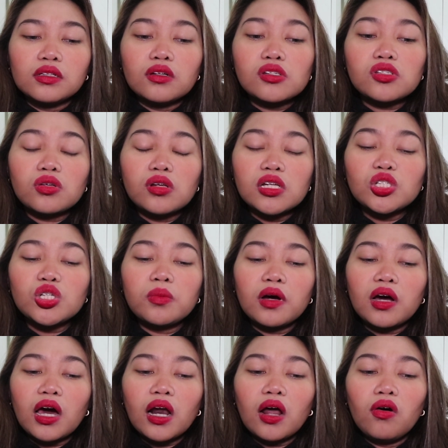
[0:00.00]
Gusto na dyan
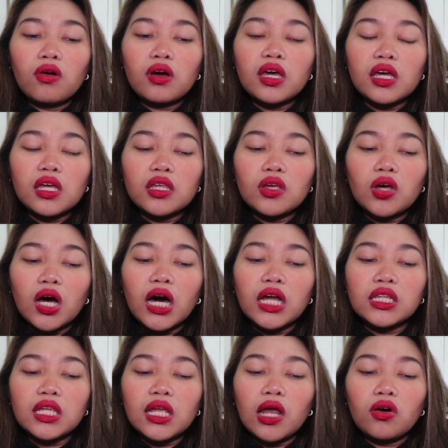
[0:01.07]
magkaraoke inyo ang
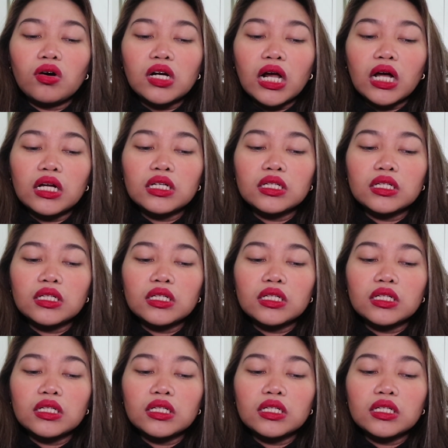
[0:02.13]
Auntie Laura.